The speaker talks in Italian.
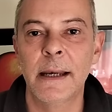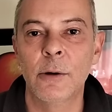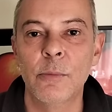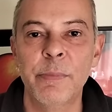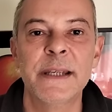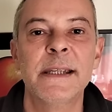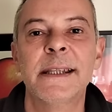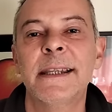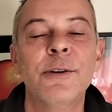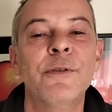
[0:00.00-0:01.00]
la
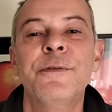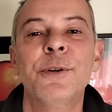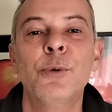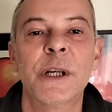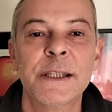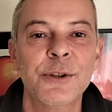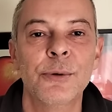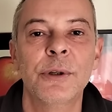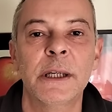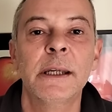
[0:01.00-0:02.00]
complessità di
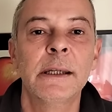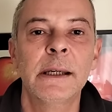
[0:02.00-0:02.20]
configurazione,